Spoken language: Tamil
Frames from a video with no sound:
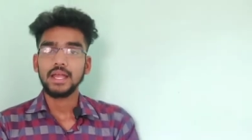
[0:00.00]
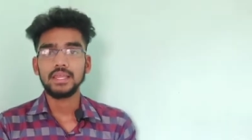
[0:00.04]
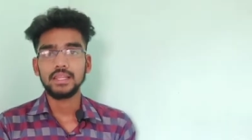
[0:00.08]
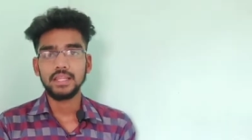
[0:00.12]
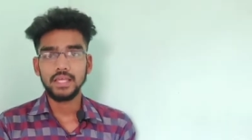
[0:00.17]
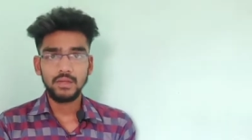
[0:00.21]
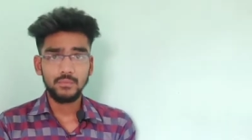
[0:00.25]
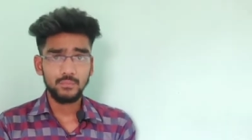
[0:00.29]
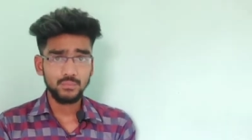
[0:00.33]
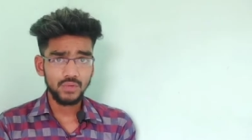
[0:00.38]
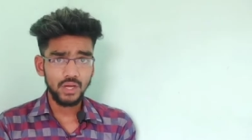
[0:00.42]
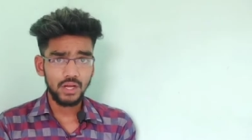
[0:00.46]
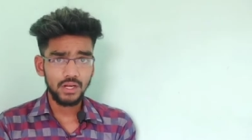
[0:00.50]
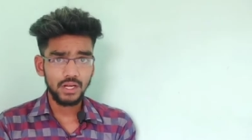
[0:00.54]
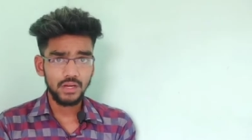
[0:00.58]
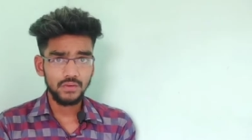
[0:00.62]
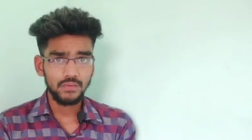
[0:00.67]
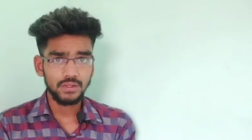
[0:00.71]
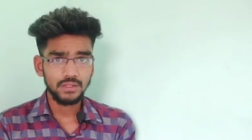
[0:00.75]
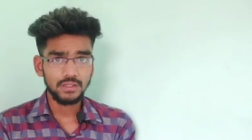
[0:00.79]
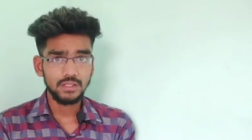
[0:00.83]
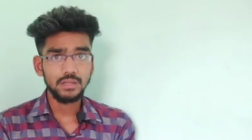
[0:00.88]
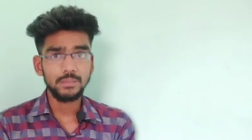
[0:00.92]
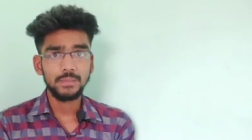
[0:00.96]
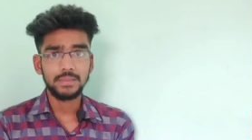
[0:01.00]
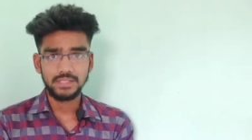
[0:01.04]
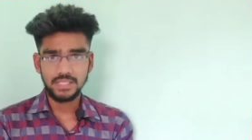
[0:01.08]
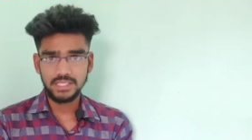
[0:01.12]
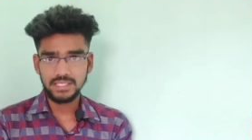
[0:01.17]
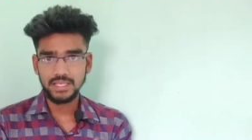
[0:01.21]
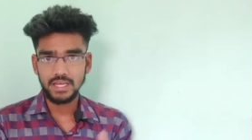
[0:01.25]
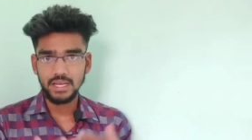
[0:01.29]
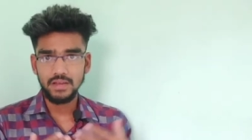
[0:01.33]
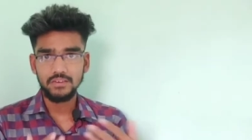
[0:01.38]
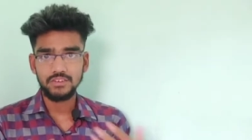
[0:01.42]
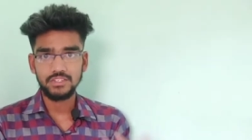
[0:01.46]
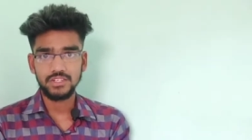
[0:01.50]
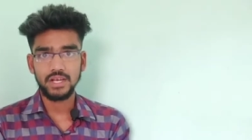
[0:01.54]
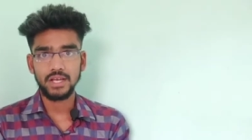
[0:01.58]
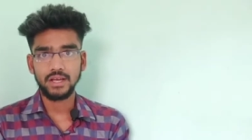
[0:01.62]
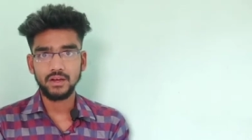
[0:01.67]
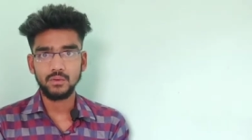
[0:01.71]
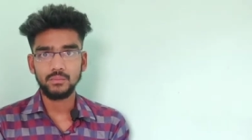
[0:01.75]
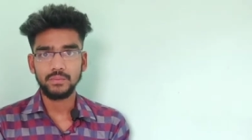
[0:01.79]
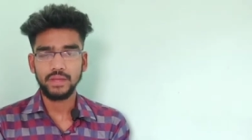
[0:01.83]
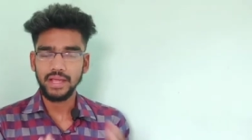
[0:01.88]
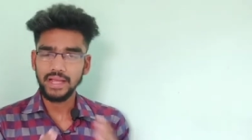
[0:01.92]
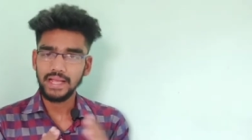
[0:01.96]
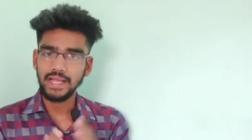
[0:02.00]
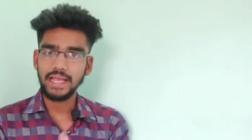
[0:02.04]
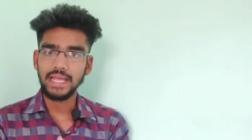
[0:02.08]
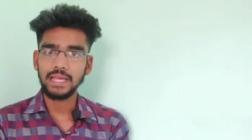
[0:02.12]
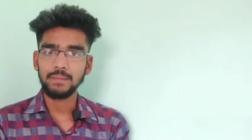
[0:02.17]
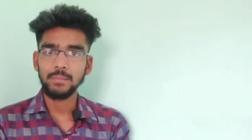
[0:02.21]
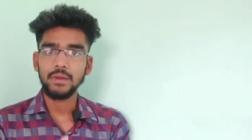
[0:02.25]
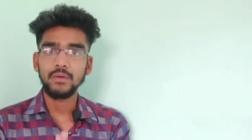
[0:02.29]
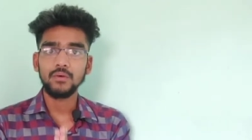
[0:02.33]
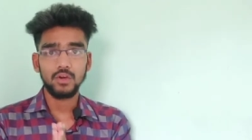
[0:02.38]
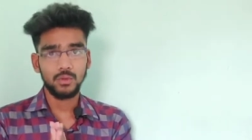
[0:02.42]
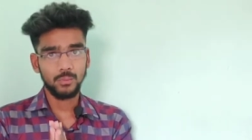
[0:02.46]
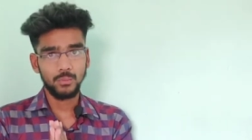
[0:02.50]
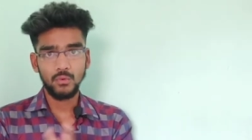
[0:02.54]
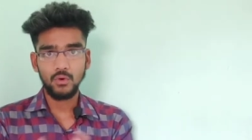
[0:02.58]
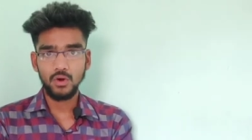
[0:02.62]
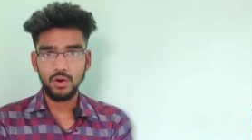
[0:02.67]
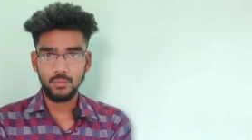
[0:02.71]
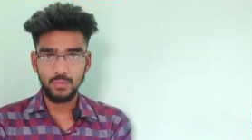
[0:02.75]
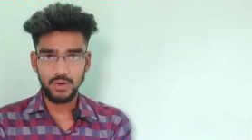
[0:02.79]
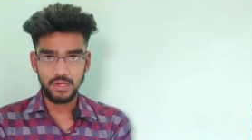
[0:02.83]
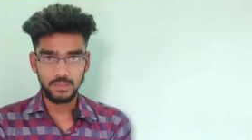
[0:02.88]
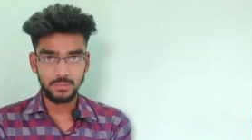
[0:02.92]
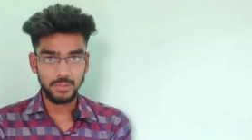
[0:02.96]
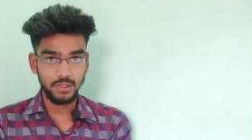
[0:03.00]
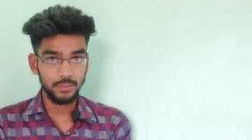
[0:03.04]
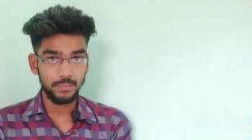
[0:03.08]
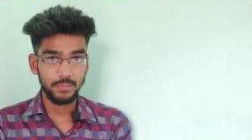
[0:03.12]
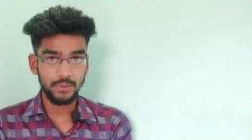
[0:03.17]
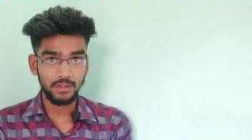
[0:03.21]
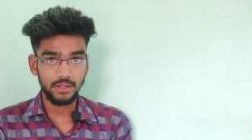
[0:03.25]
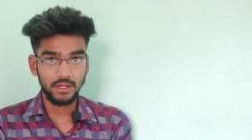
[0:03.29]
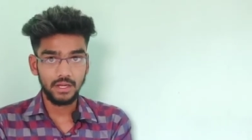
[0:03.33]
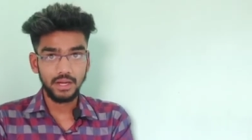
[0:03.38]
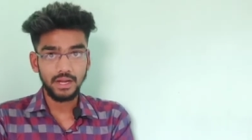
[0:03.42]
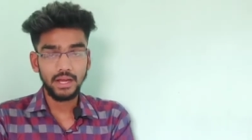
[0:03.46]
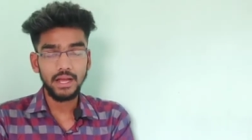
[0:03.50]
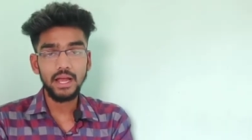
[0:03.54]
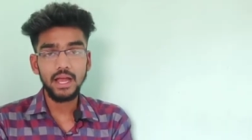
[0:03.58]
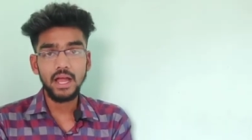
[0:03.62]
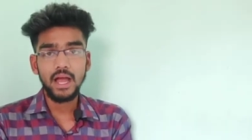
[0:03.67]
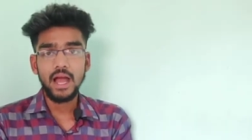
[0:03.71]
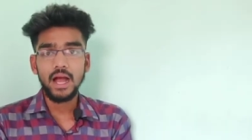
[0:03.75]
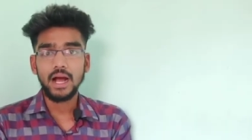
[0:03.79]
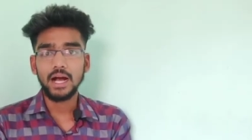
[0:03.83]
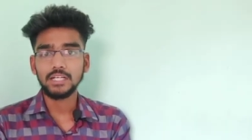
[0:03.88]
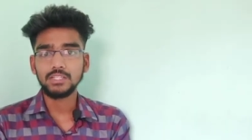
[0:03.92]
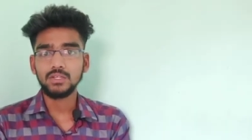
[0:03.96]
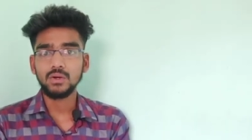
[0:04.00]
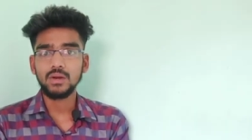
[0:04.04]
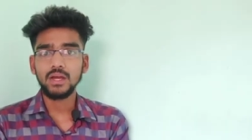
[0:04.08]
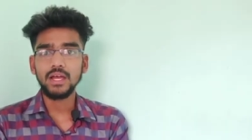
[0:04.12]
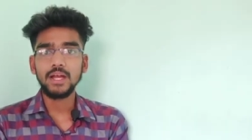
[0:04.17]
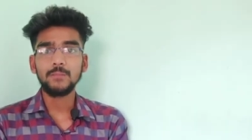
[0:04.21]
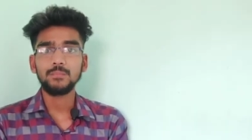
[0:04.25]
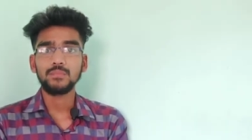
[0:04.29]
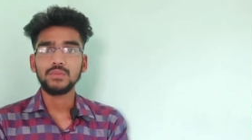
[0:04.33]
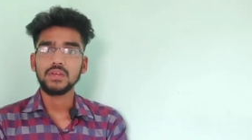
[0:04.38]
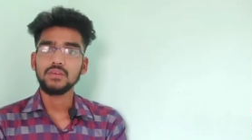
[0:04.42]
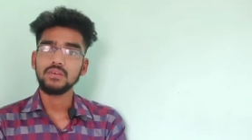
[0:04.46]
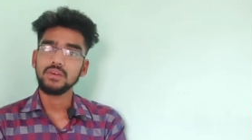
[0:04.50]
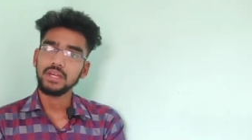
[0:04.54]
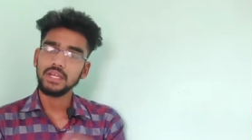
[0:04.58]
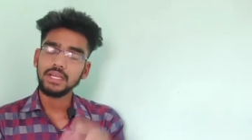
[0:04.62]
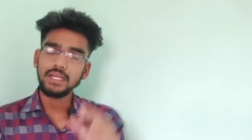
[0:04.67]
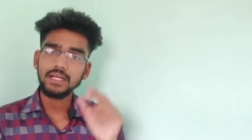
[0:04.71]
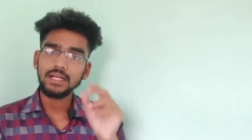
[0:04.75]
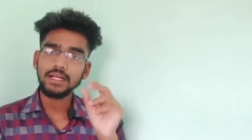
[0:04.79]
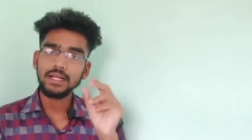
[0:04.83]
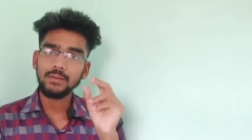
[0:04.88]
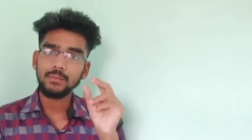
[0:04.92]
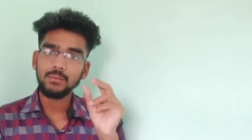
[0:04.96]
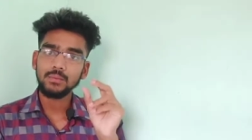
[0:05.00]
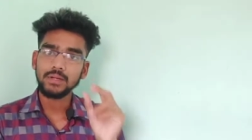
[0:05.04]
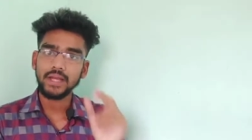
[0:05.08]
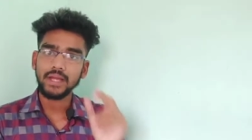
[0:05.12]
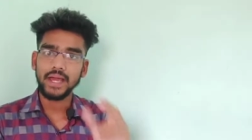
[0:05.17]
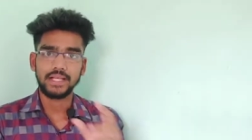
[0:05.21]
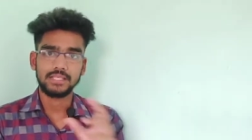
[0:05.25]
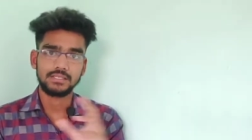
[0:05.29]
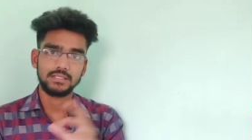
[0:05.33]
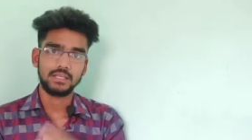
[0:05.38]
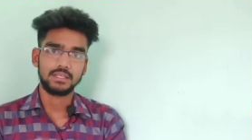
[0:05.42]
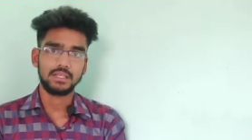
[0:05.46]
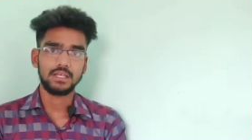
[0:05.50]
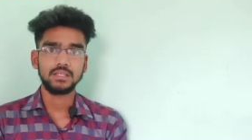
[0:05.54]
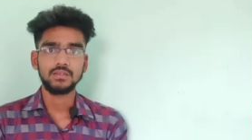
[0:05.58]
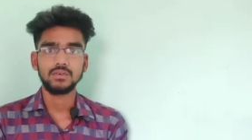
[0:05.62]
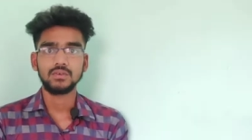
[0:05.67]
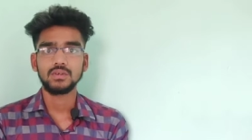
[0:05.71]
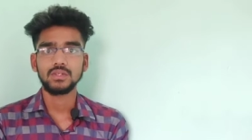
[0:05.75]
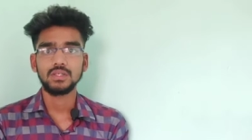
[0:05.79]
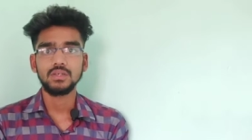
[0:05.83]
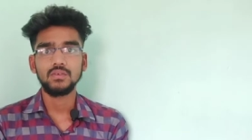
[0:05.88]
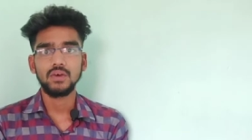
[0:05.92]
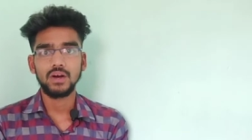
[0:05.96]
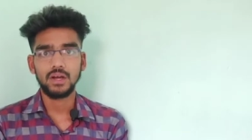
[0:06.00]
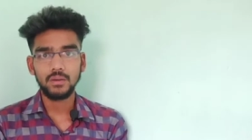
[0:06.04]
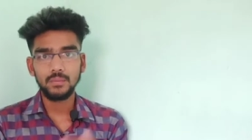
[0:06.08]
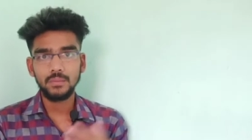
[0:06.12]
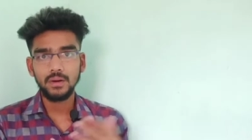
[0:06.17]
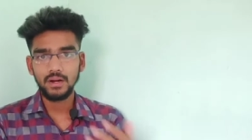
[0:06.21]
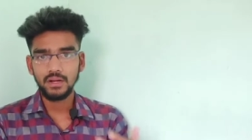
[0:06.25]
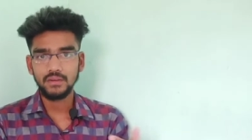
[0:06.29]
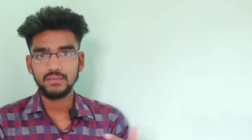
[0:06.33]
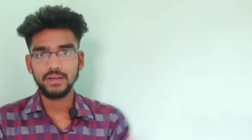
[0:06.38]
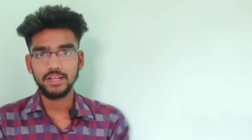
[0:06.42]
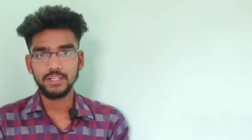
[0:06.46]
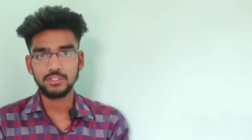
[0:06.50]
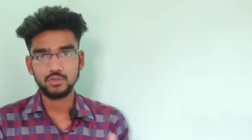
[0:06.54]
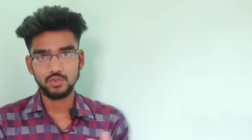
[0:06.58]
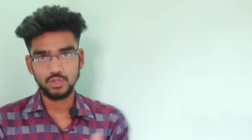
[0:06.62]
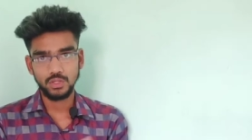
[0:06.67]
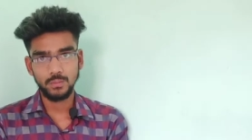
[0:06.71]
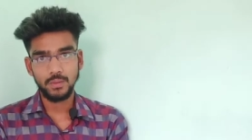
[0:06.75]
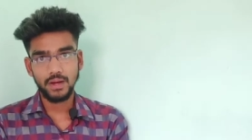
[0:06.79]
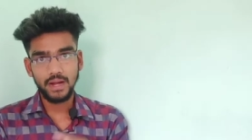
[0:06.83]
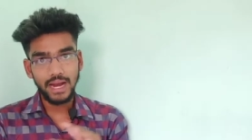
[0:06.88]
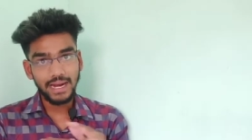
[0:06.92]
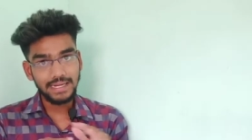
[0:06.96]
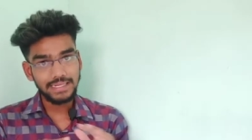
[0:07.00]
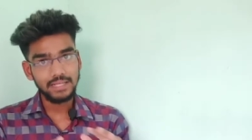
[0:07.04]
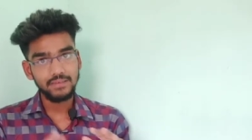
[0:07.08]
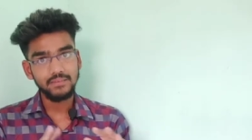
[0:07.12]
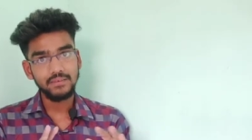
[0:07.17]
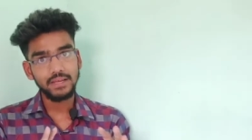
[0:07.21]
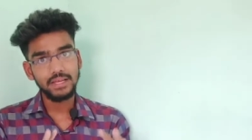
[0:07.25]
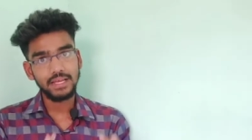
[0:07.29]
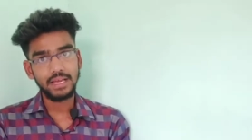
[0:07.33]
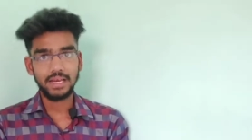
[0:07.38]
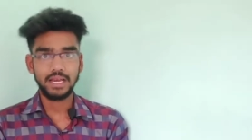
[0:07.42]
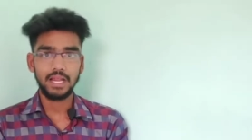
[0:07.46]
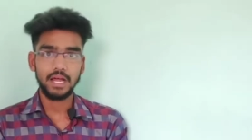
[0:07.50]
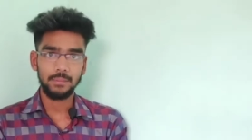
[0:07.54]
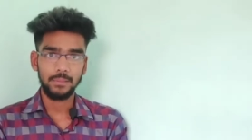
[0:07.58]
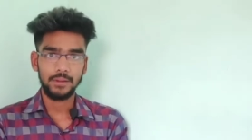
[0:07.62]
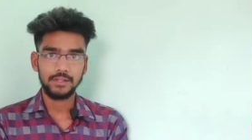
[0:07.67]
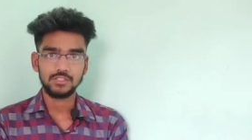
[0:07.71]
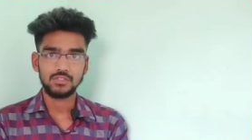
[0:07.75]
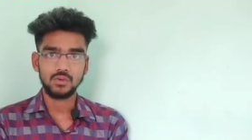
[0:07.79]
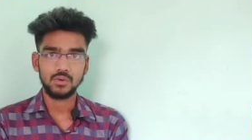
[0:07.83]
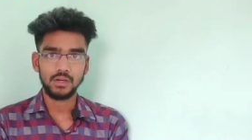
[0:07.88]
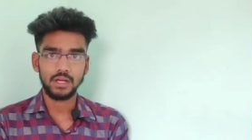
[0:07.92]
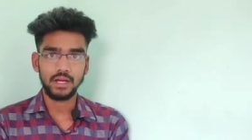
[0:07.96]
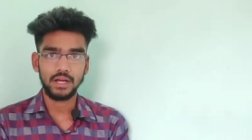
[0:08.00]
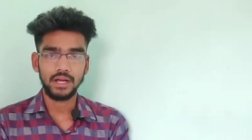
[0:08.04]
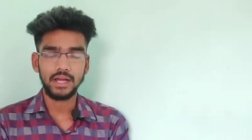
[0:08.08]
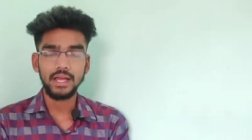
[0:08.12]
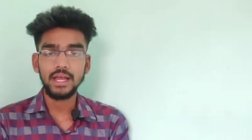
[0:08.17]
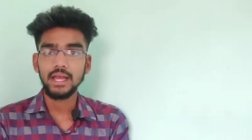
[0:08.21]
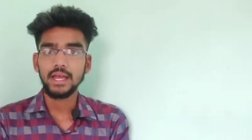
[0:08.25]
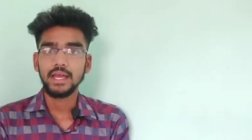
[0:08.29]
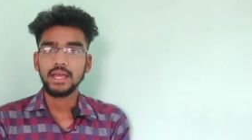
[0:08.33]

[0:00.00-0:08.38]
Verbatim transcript: இதையும் தாண்டி வந்து மிச்ச சில விஷயங்களும் எங்கேயுமே அவர் போக முடியாதபடி பண்ணிட்டாங்க அதோட இவர் இன்கம் டேக்ஸ் அதாவது வந்து வருமான வரி சுத்தமாக கட்டவே இல்லை அப்படின்னு சொல்லிட்டாங்க